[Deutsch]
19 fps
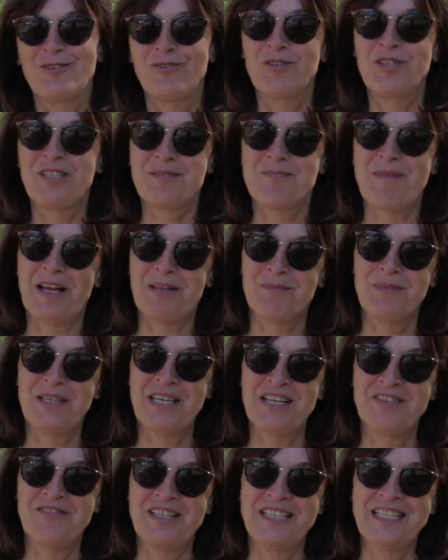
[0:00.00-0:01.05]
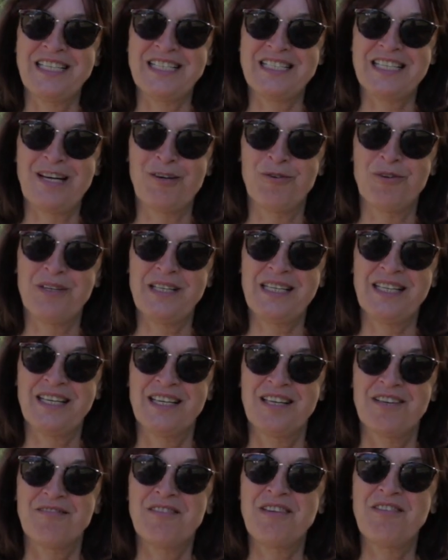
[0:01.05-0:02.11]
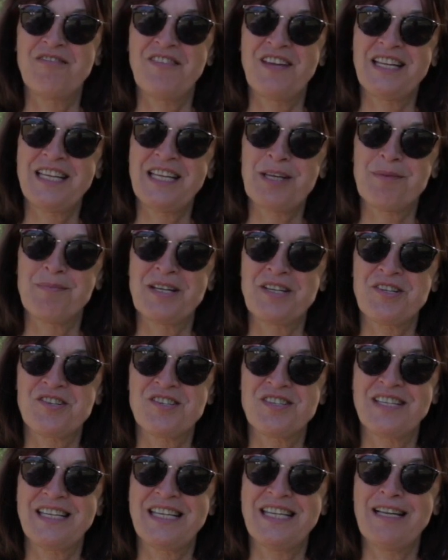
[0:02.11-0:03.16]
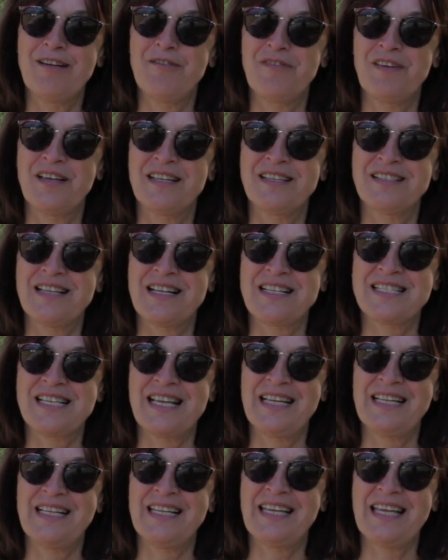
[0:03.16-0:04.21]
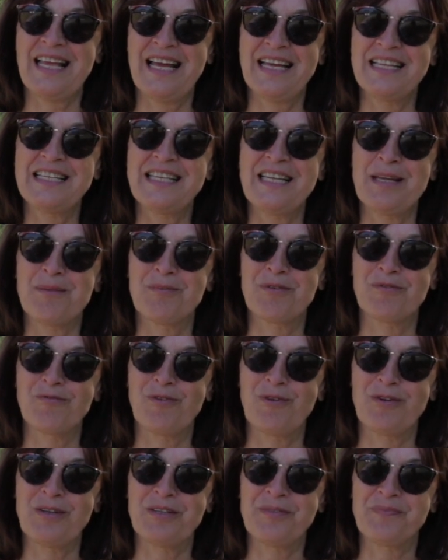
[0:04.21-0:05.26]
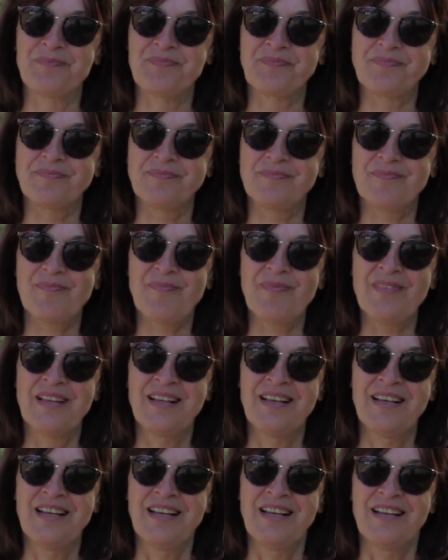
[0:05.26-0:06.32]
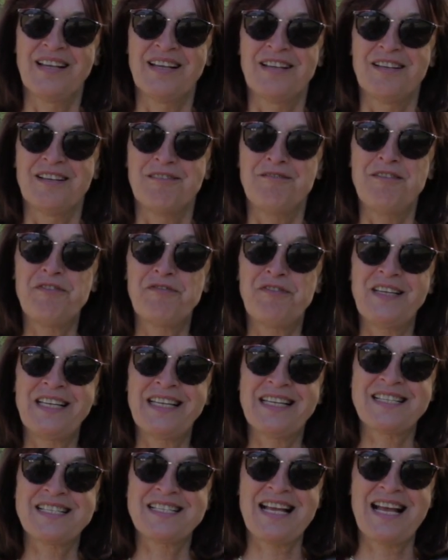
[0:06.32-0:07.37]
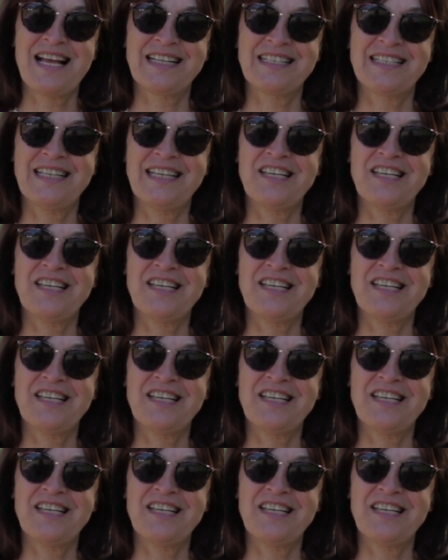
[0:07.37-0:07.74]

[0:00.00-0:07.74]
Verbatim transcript: Und es macht mich ein wenig traurig, wie wenig Menschen die Hilfe tatsächlich annehmen wollen. Wie viele sagen,